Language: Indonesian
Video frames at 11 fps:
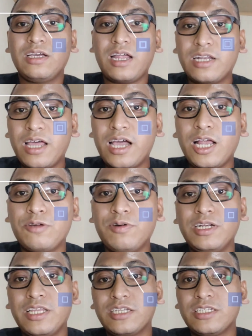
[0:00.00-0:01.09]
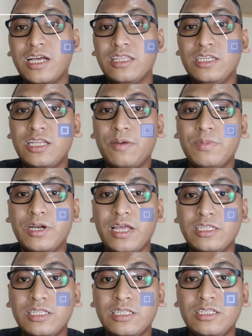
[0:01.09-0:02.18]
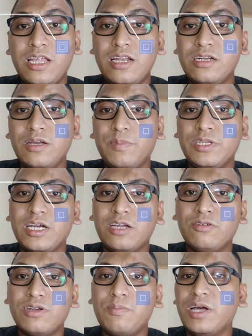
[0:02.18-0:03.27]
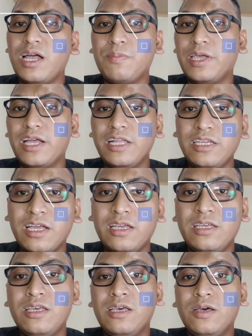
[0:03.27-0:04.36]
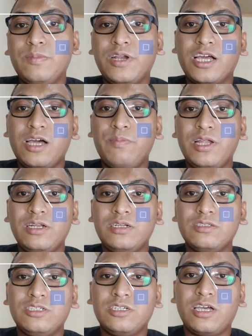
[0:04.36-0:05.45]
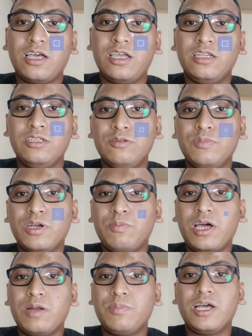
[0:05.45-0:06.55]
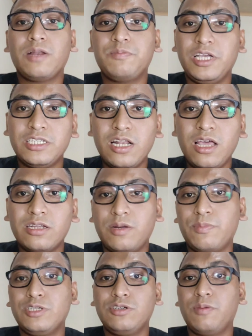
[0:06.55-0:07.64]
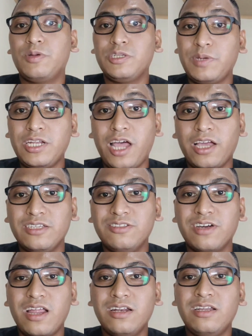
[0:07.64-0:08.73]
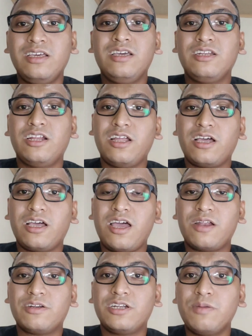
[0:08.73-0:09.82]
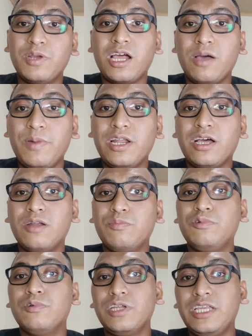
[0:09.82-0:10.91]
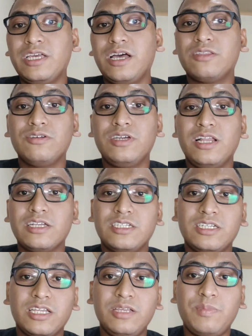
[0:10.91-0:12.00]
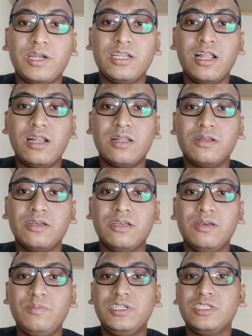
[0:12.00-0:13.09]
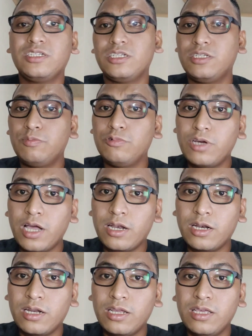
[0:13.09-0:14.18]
Kadang keluhan dirasakan tidak berat dan kebanyakan orang mengabaikannya beranggapan jika ini tuh merupakan pegal biasa lah namanya juga bersepeda gitu kan dan akan dan beranggapan akan pulih atau hilang sendiri padahal bisa saja bukan